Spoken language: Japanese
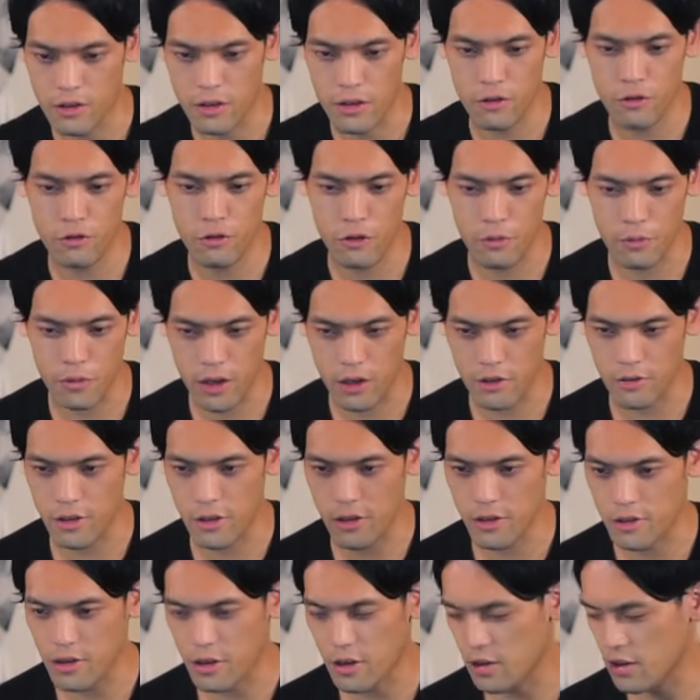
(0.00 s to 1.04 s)
捨てる時も楽
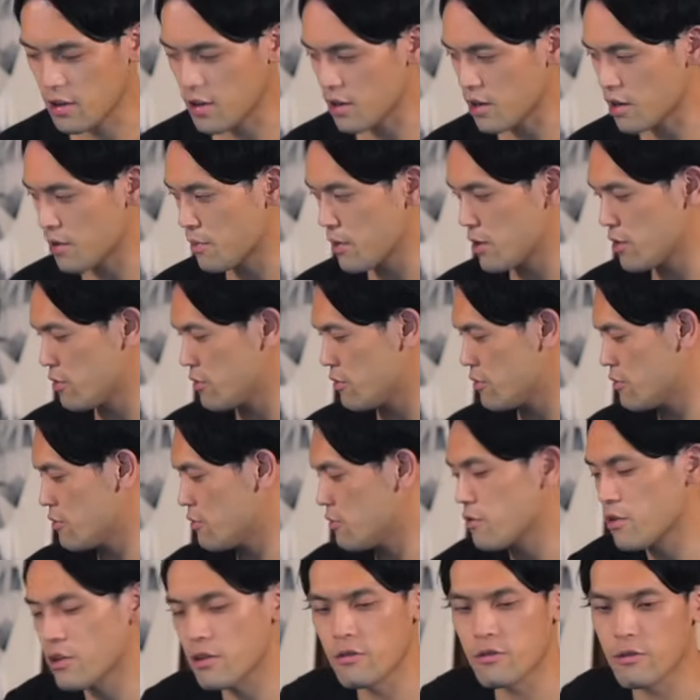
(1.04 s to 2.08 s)
じゃないですか。なんかラベル
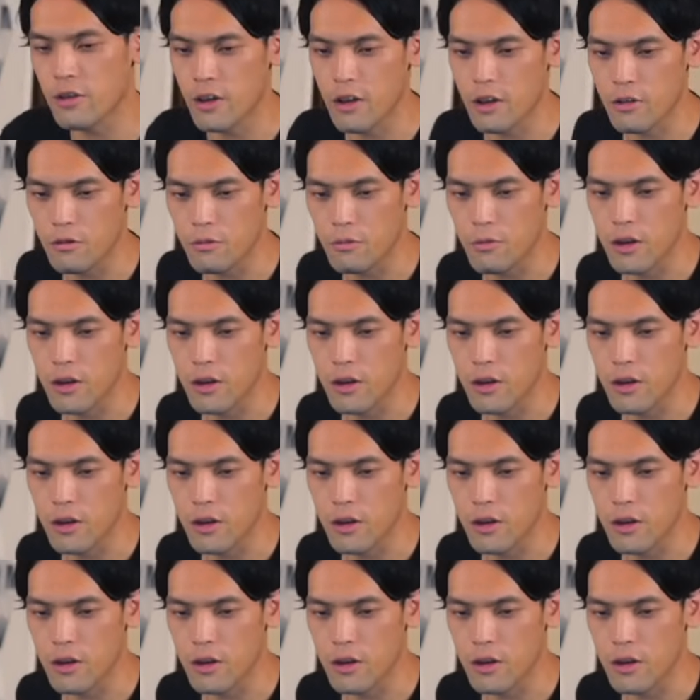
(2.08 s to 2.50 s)
取んないといけないとこ